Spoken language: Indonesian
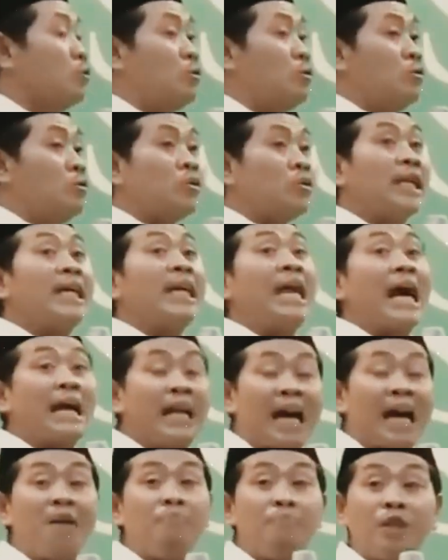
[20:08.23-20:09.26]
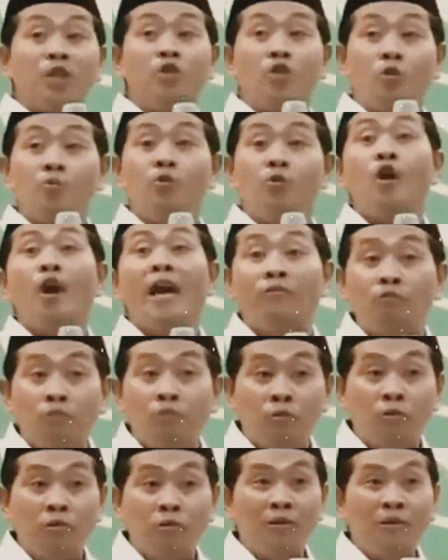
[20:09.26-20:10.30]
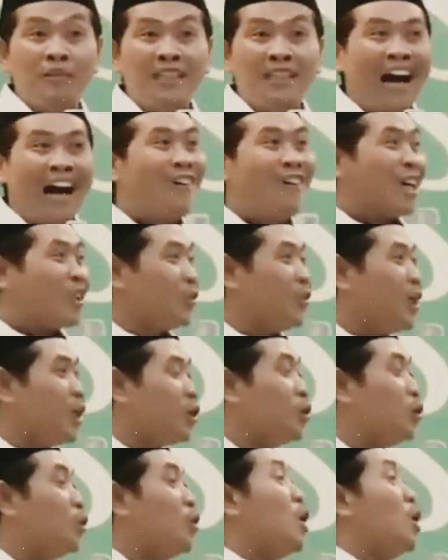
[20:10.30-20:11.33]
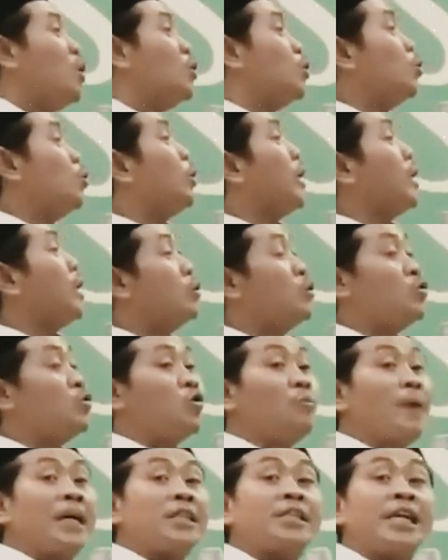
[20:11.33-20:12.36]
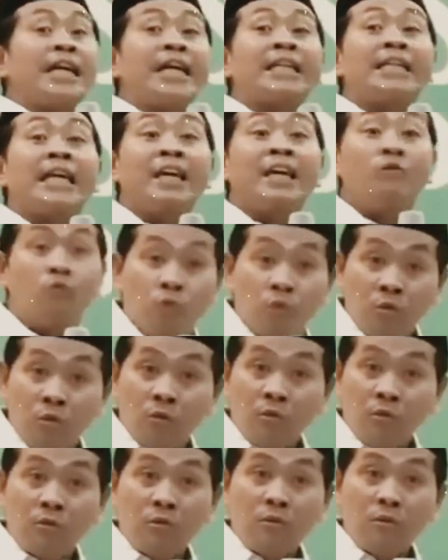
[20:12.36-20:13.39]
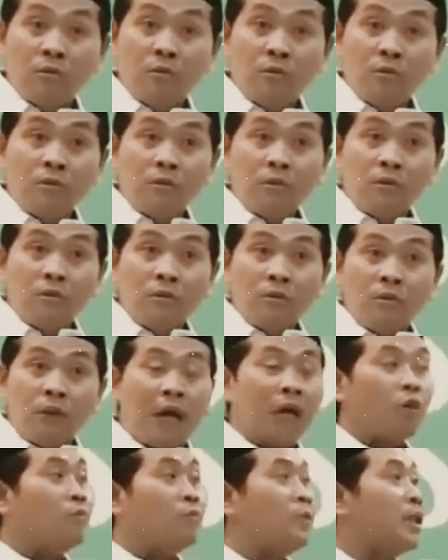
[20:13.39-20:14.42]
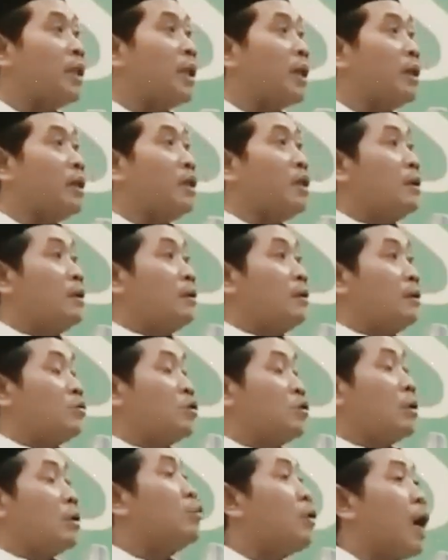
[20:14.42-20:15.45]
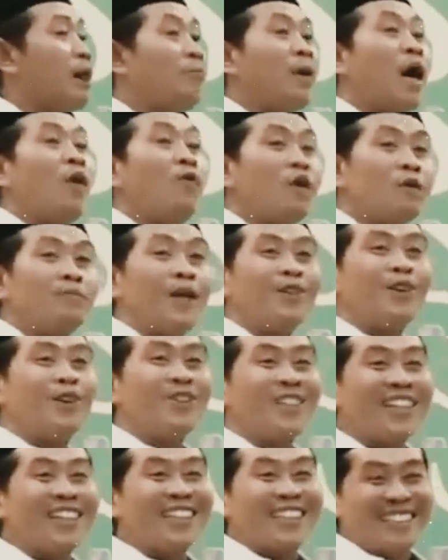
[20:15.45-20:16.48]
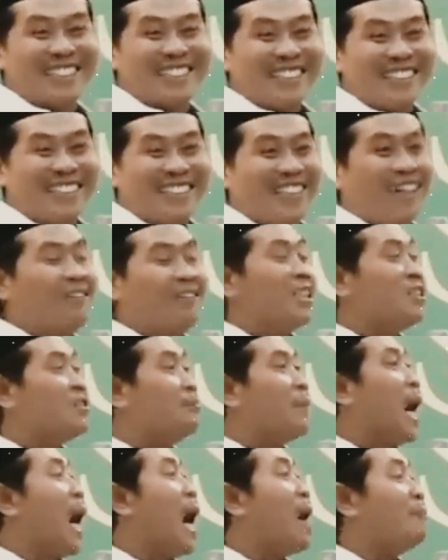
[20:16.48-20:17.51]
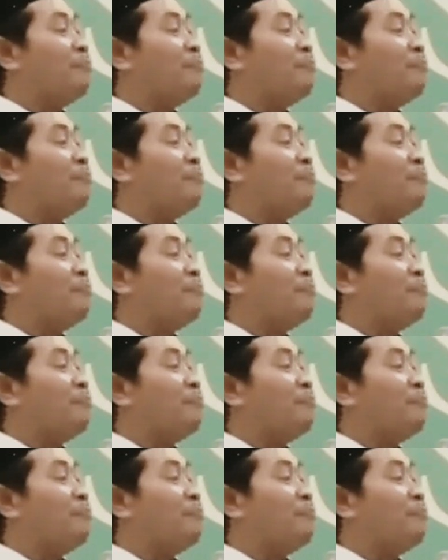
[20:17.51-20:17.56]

sing larang pitung puluh hewu nah, waktu itu duitku cuma seket hewu aku mikir sing murah mawon pak dokter ya wes mangap